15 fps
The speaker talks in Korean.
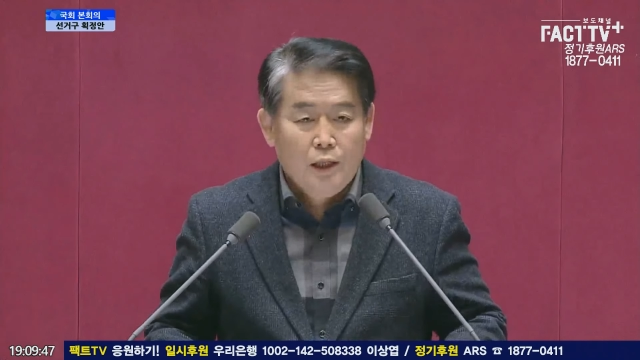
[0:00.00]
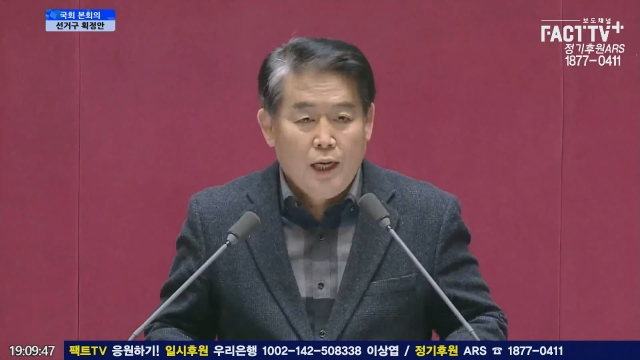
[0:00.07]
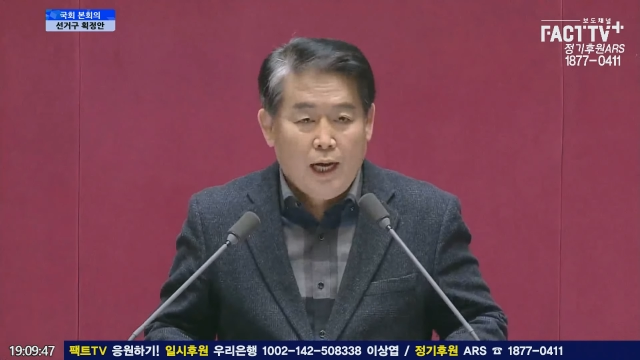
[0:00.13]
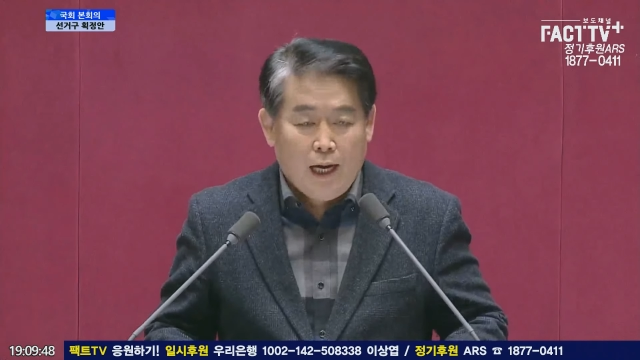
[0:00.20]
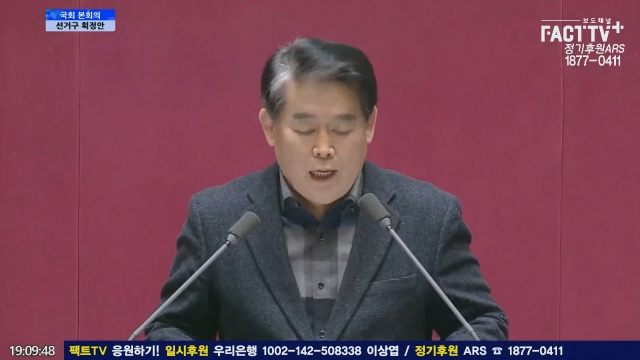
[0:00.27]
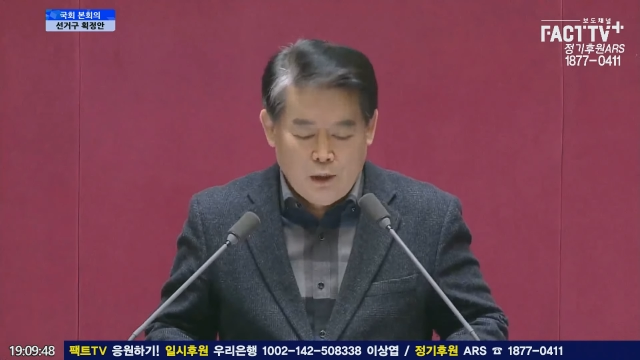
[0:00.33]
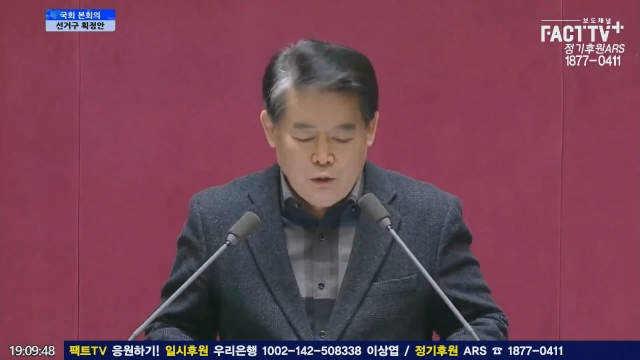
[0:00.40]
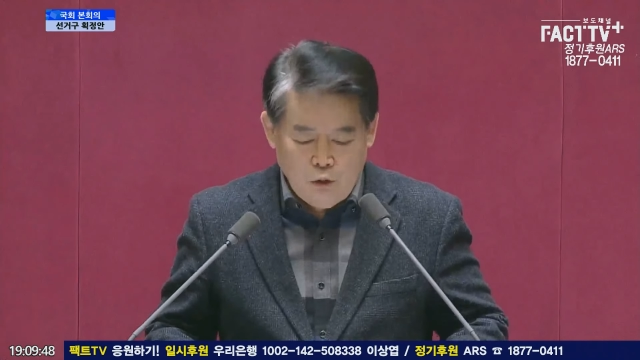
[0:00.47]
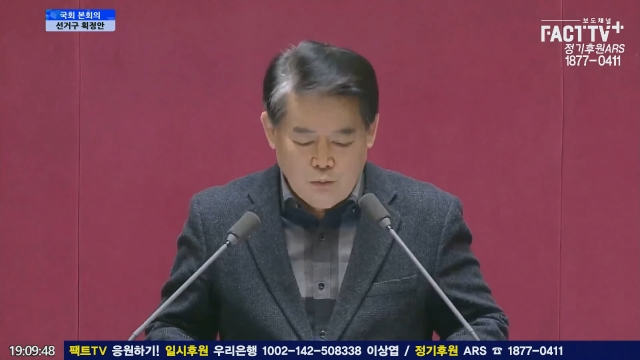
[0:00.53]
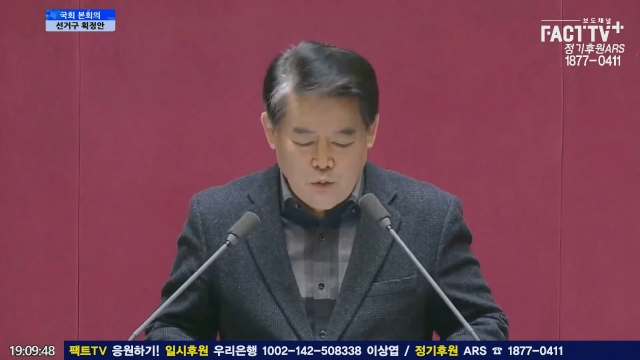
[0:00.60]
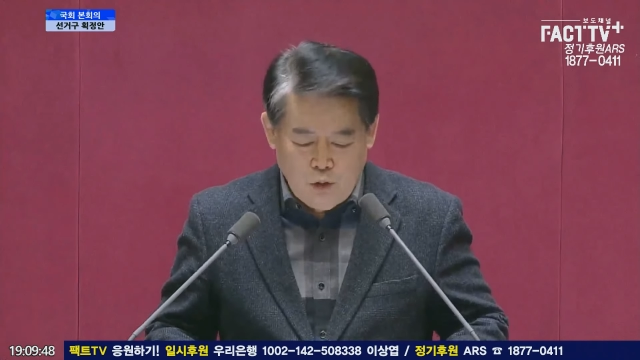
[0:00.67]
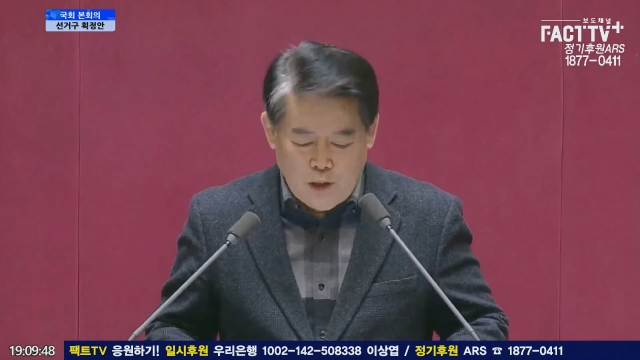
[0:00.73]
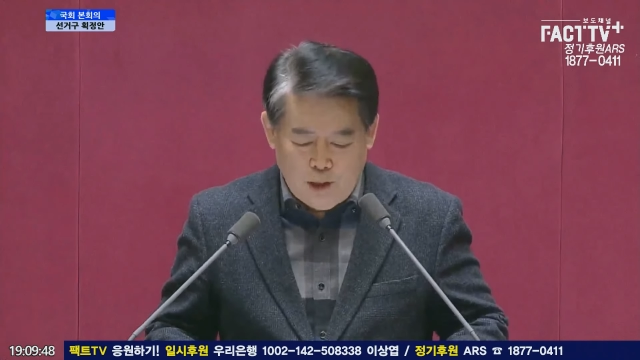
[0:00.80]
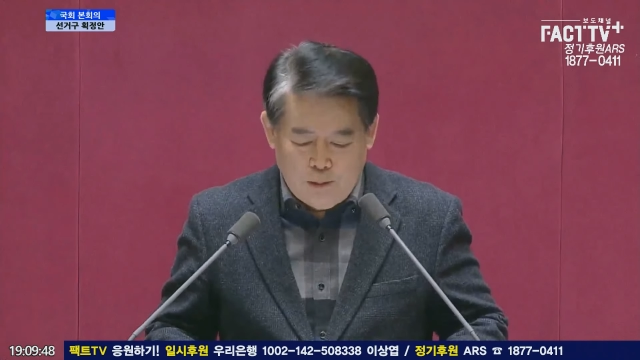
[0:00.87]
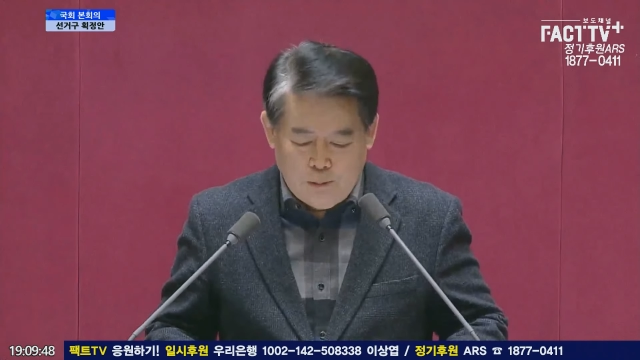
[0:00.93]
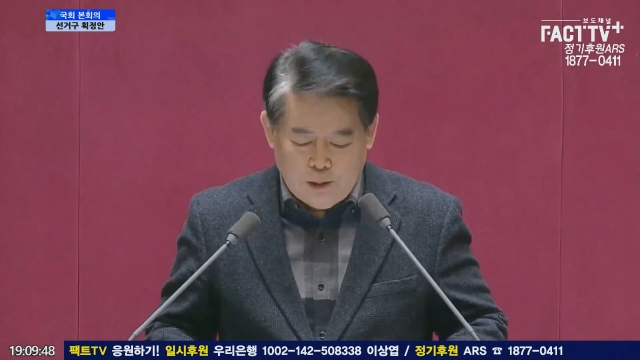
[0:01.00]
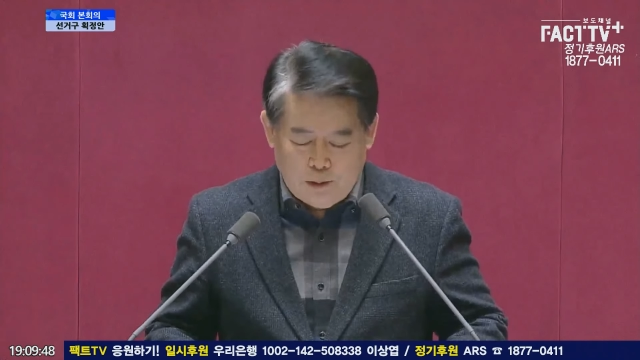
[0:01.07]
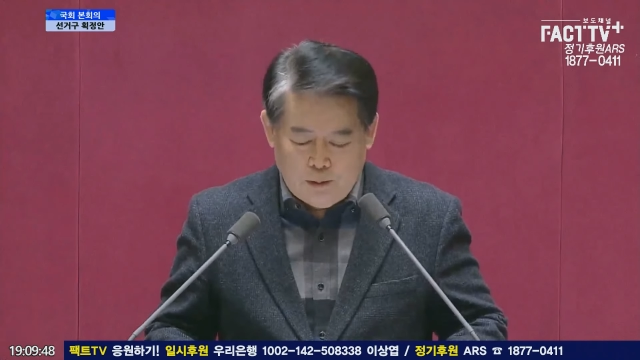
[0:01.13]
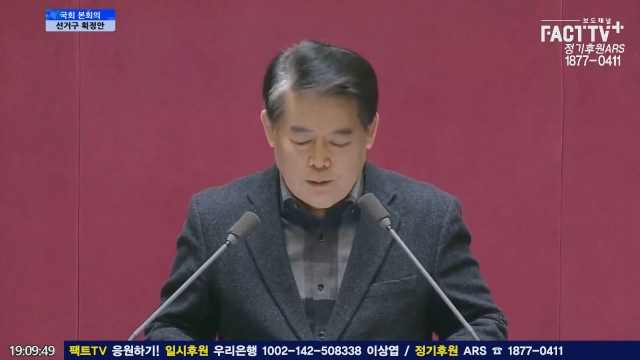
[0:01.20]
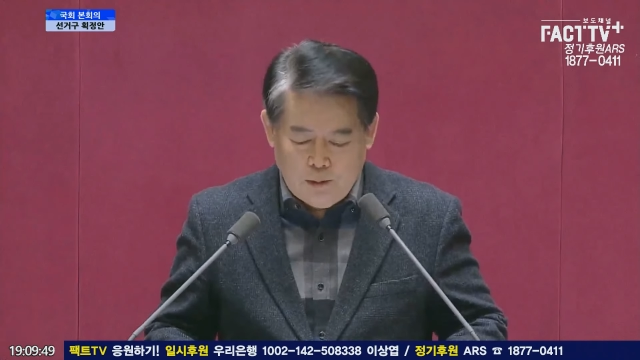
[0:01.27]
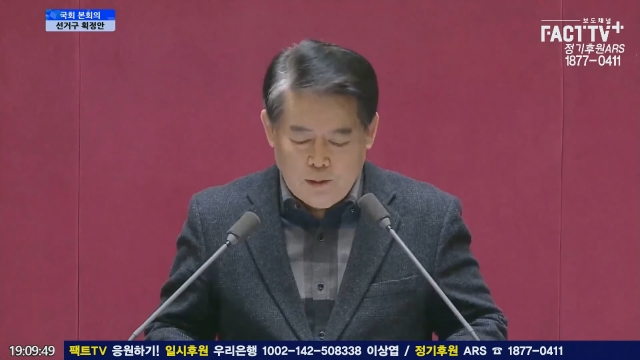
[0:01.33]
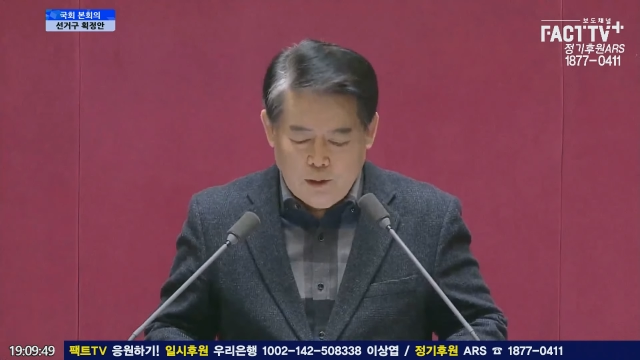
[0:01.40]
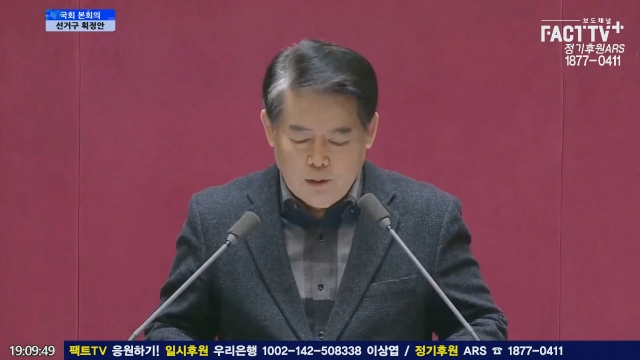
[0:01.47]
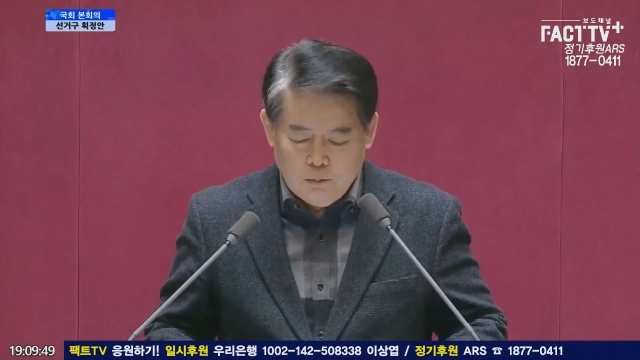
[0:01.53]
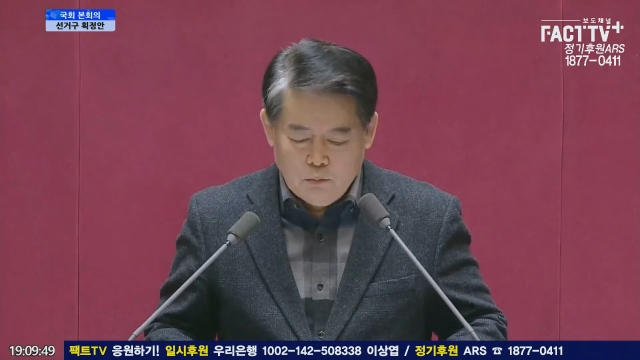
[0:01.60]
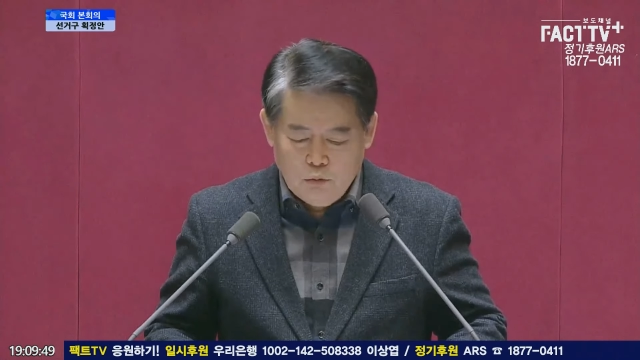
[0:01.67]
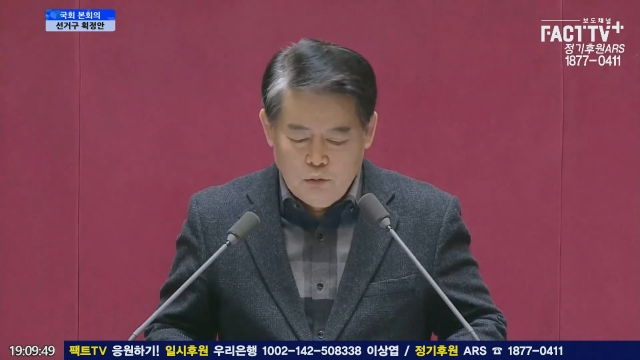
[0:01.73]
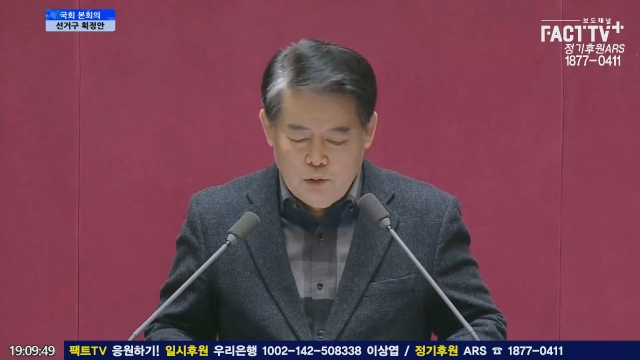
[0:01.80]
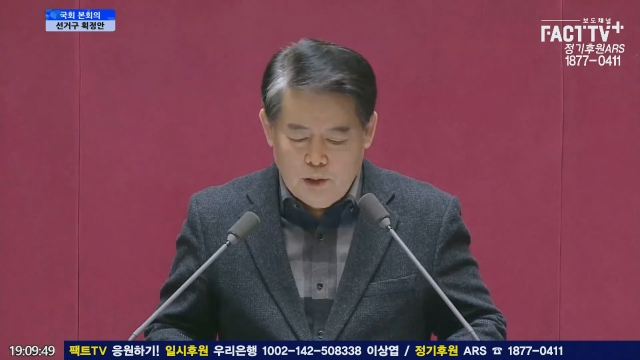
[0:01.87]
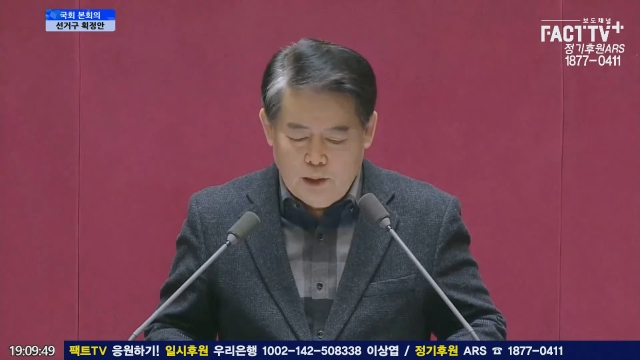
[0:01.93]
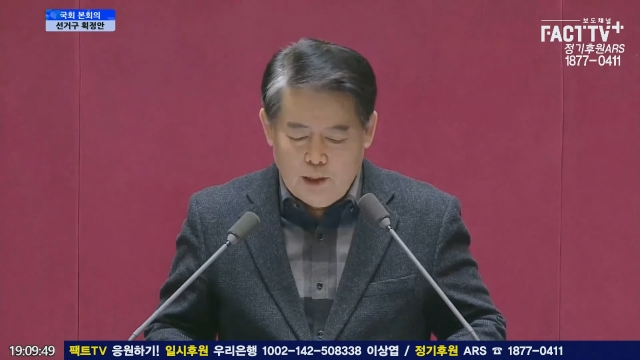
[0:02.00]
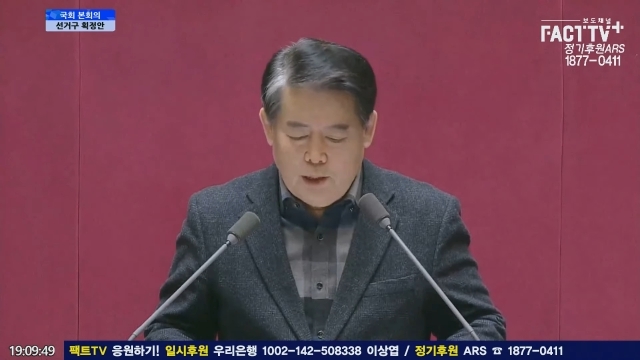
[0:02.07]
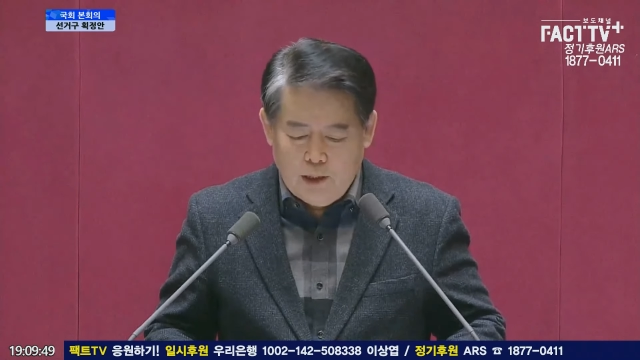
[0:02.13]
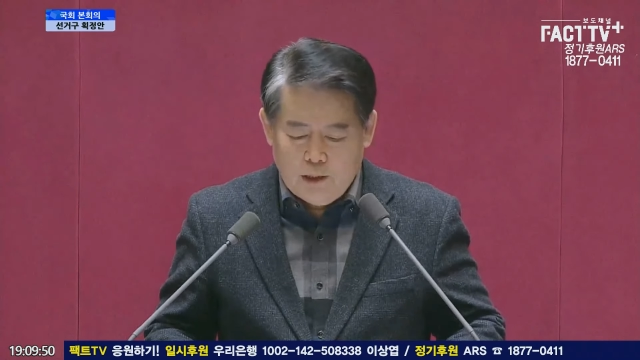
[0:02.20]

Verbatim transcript: 안도 문제지만 문제를